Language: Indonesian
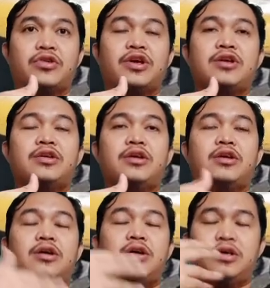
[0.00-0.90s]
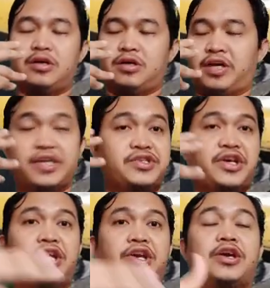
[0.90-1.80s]
ya, uh,
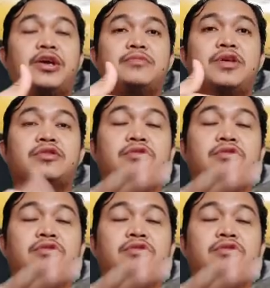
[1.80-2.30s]
HCM ya itu